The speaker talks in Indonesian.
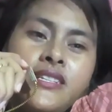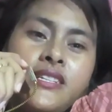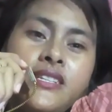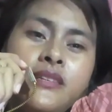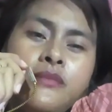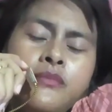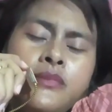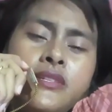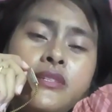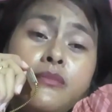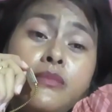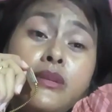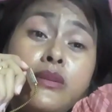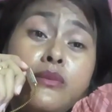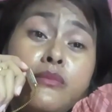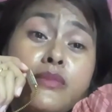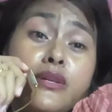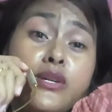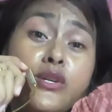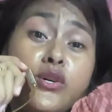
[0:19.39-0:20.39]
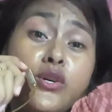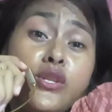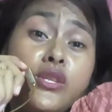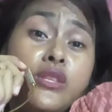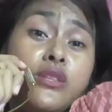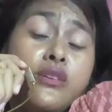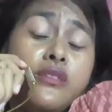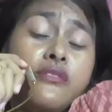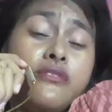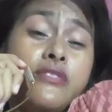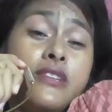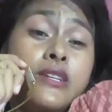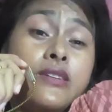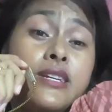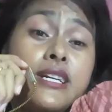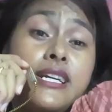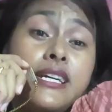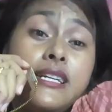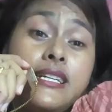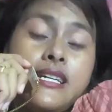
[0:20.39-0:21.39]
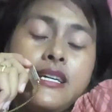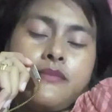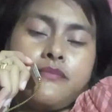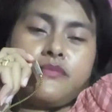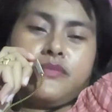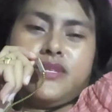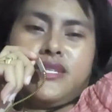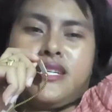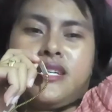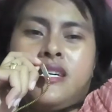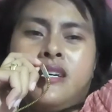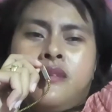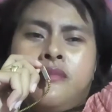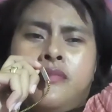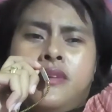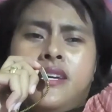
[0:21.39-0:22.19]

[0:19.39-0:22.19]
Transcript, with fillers: Tetapi sebelum menonton video lengkapnya,